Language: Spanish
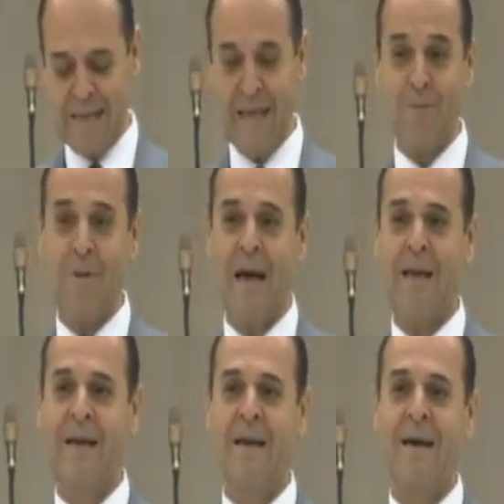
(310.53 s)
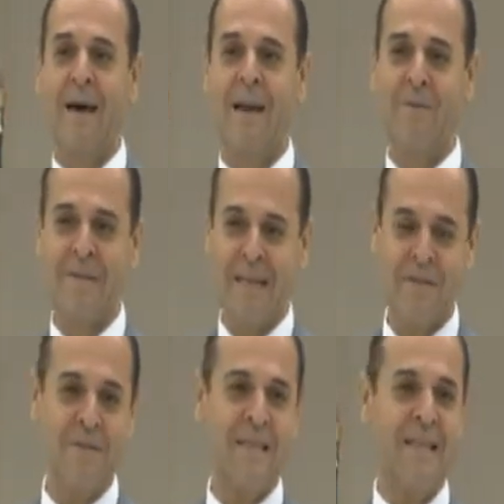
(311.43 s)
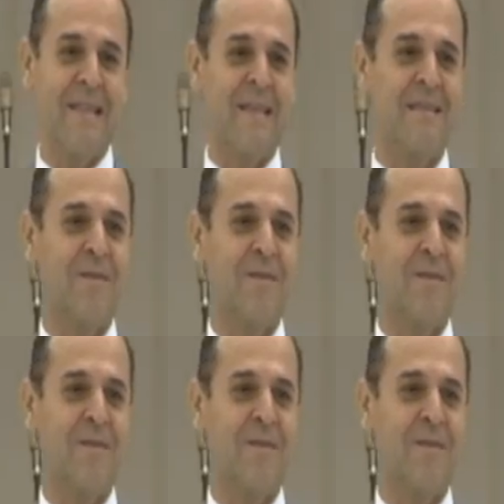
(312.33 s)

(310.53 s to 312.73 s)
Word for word: saludar a nuestras visitas.